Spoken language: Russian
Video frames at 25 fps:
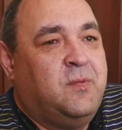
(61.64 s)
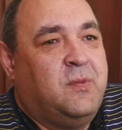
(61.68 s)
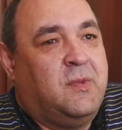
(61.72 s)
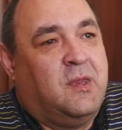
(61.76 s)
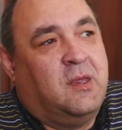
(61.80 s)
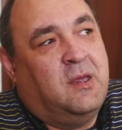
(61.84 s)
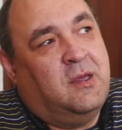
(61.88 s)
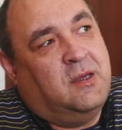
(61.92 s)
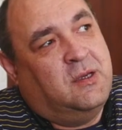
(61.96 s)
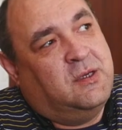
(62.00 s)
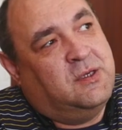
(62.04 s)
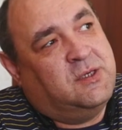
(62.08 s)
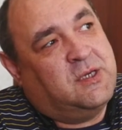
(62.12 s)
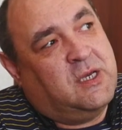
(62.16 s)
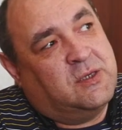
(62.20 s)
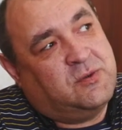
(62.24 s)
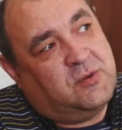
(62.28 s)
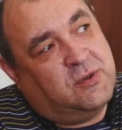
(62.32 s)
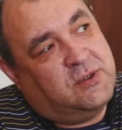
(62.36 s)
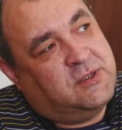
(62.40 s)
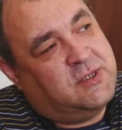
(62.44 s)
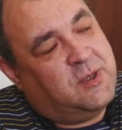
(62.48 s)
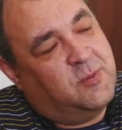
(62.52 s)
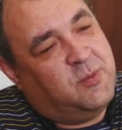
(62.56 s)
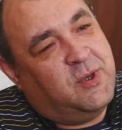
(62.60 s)
Сейчас э,
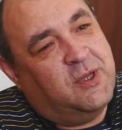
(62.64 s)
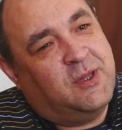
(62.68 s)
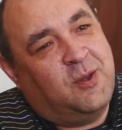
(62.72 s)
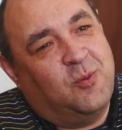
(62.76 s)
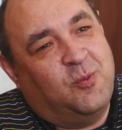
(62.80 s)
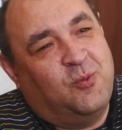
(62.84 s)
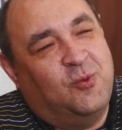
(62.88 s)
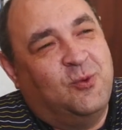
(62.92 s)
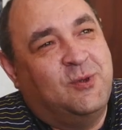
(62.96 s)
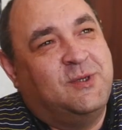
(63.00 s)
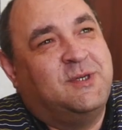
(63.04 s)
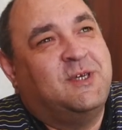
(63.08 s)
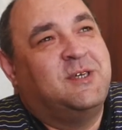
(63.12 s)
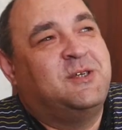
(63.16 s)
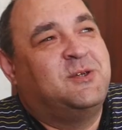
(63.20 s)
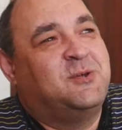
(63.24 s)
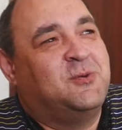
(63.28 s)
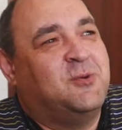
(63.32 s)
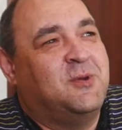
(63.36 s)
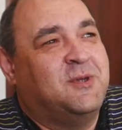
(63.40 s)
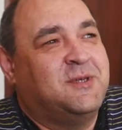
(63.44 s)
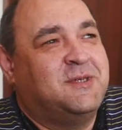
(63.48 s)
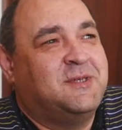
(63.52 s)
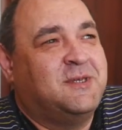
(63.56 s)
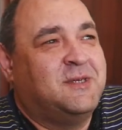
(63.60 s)
вот с обеда будет, здесь
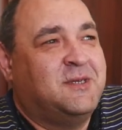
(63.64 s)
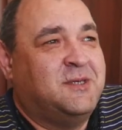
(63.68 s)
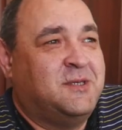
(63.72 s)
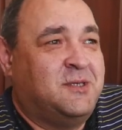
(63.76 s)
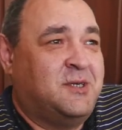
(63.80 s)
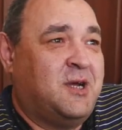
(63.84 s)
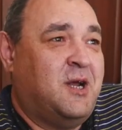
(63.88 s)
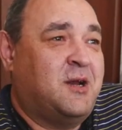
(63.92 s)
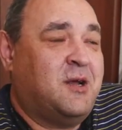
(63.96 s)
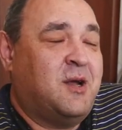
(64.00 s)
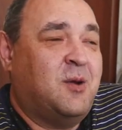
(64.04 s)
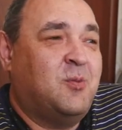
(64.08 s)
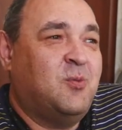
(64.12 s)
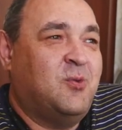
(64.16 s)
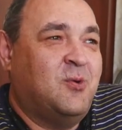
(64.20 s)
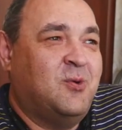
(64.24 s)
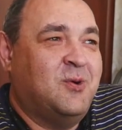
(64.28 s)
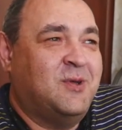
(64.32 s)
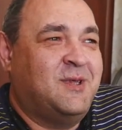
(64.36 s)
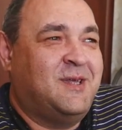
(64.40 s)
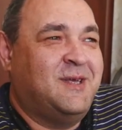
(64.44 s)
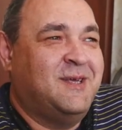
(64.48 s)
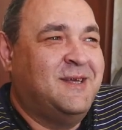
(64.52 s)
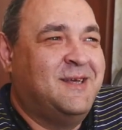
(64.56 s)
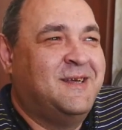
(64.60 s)
солнце, жарко будет.